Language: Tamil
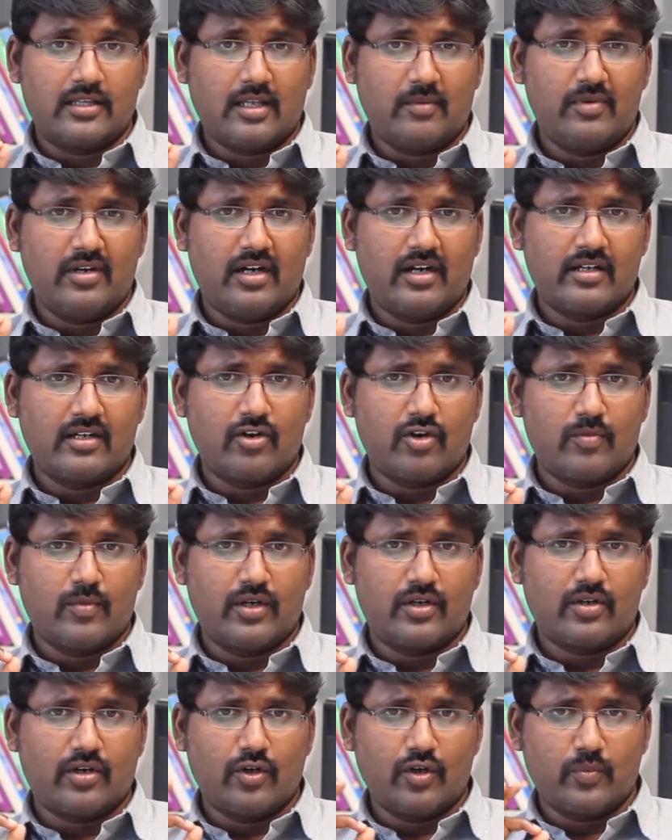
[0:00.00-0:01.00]
தமிழ்நாடு
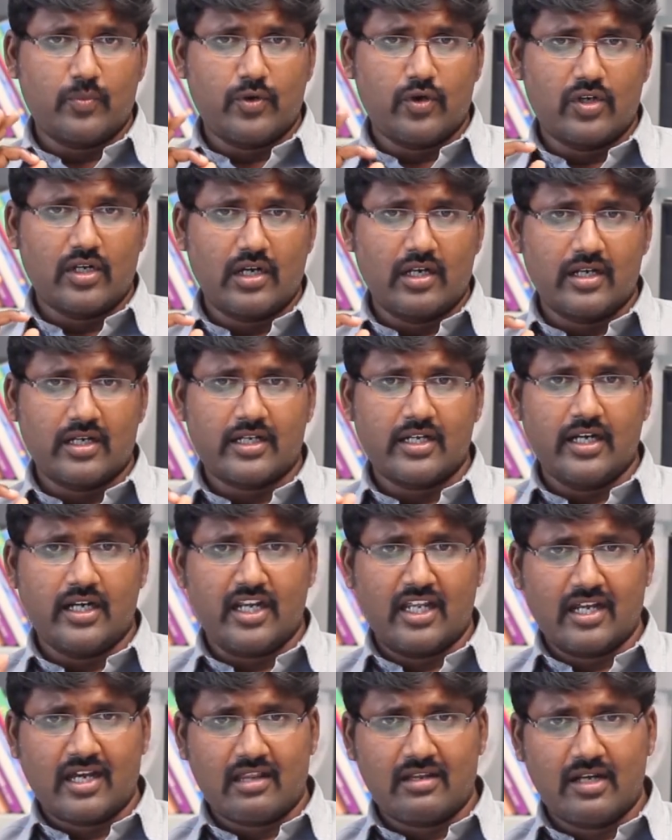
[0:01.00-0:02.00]
கவர்மெண்ட்டோட ஒரு போர்ட்டல்
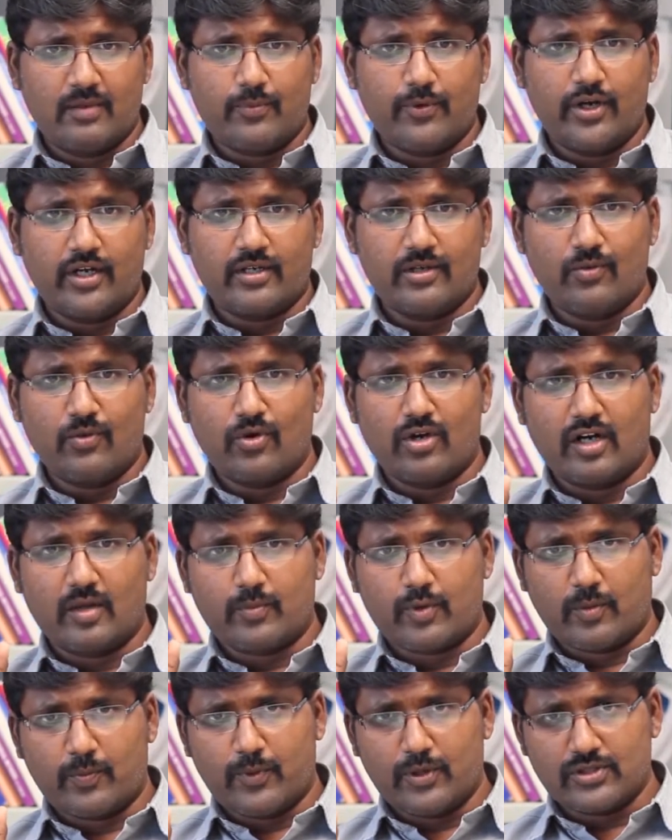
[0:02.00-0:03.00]
இருக்குது நீங்கள் அதில் போயிட்டு
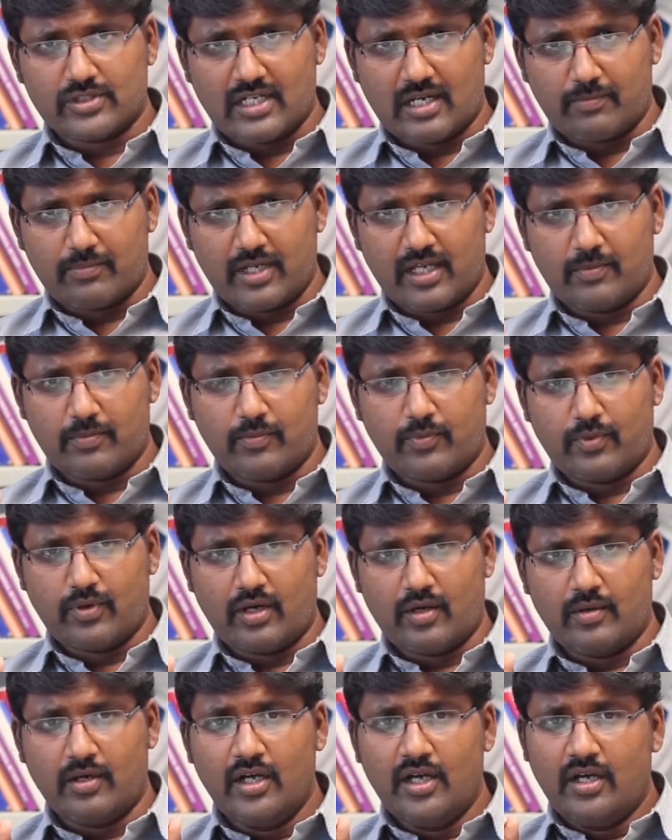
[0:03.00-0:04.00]
உங்களோட ப்ரொப்போசல் அப்ளை
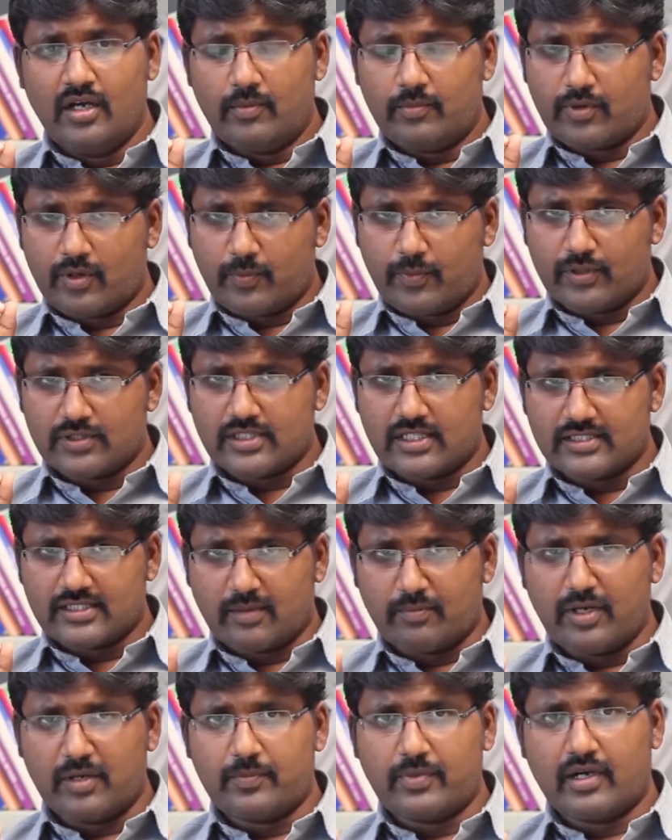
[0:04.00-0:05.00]
ப்ரொப்போசலில்
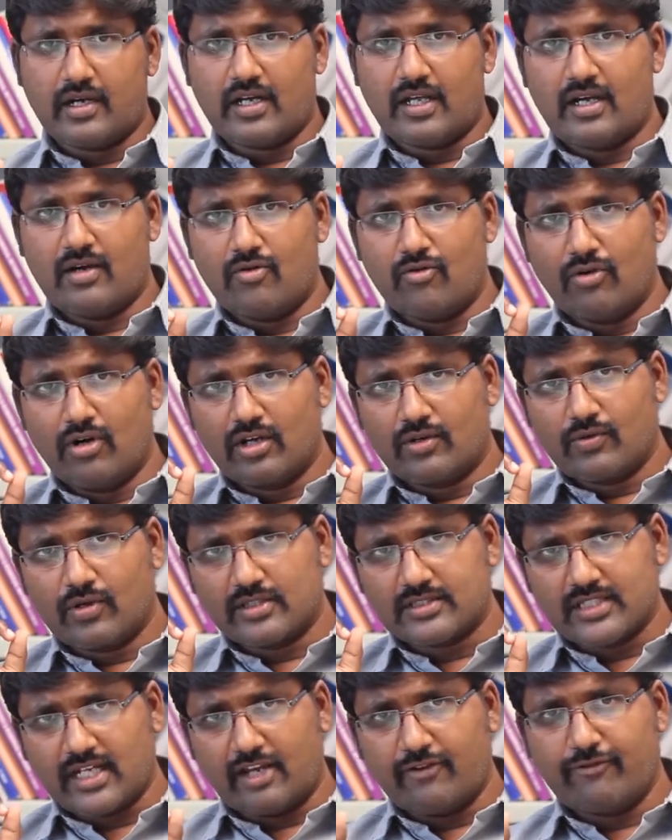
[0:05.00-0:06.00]
சப்மிட் பண்ணலாம் உங்களுக்கு
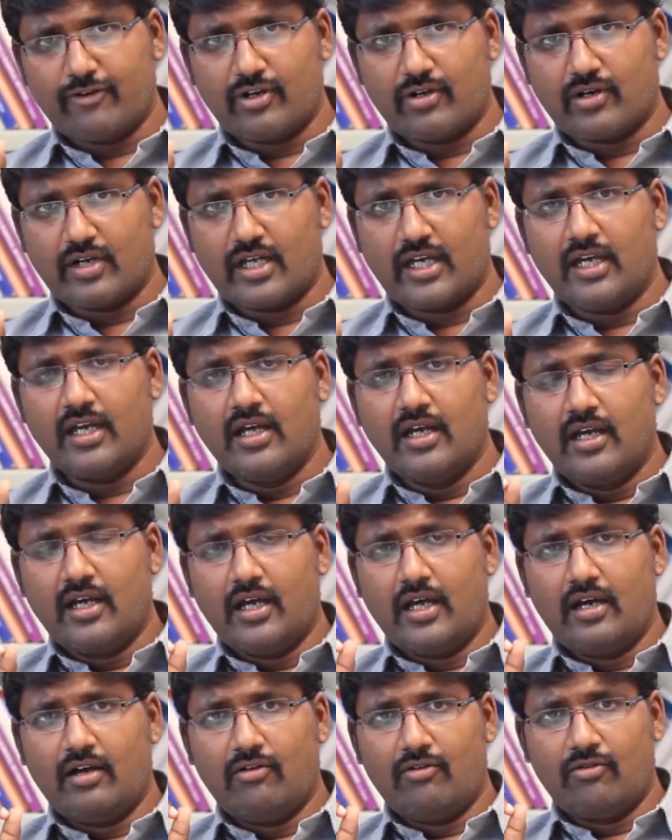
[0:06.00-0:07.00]
ஒரு ஸ்டைஃபண்டோட
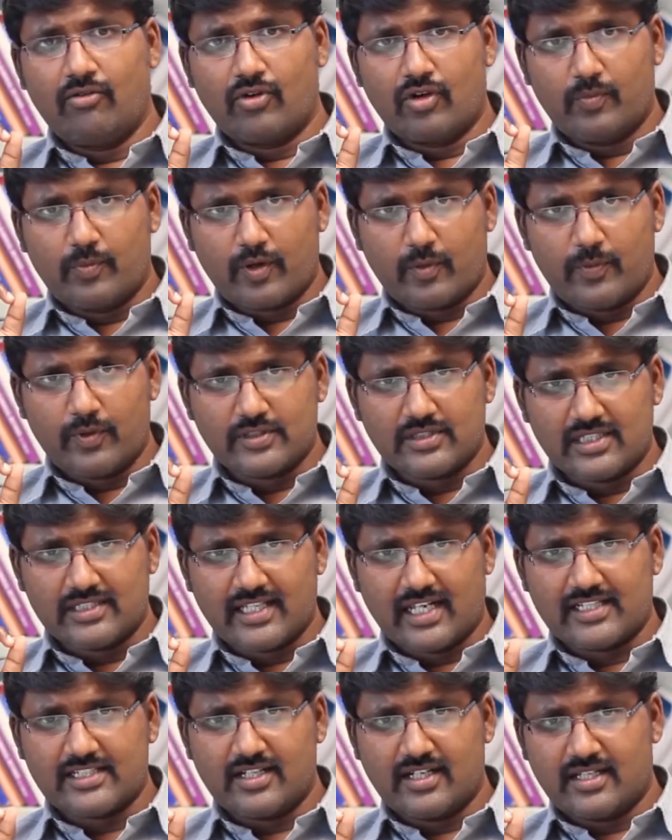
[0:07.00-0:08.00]
உங்கள்
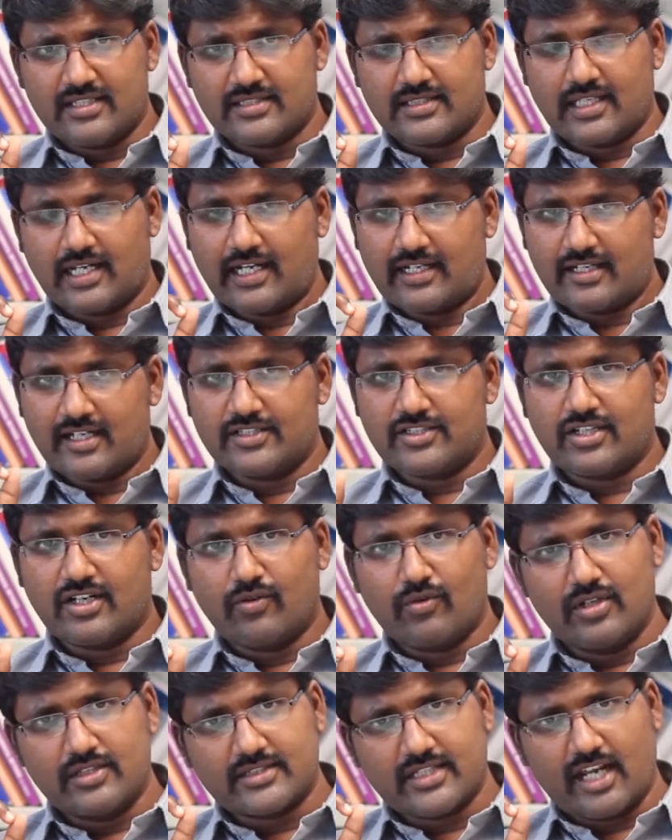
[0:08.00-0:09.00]
ப்ரொப்போசல் செலெக்ஷன் செலக்ட்
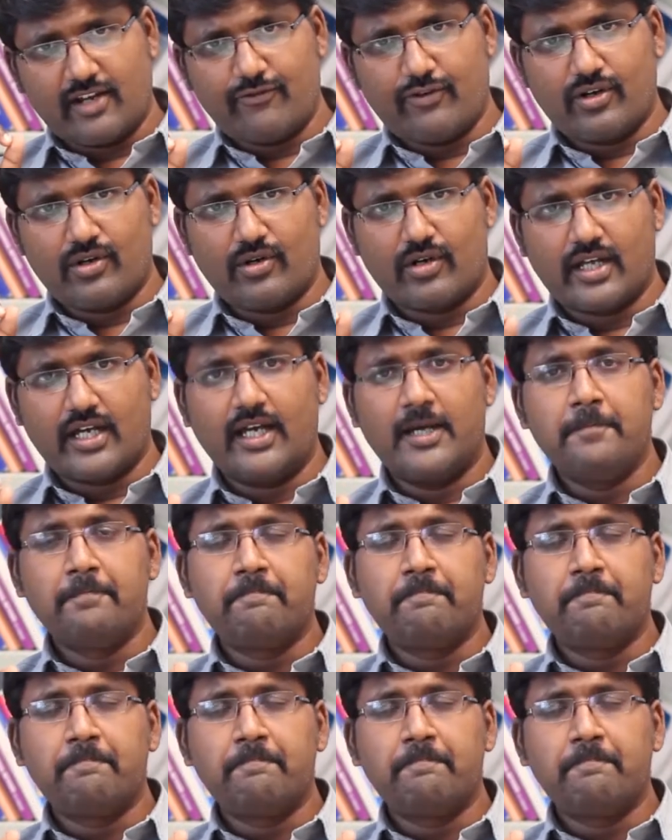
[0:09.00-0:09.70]
ஆச்சுன்னா உங்களுக்கு ஸ்டைஃபண்டோட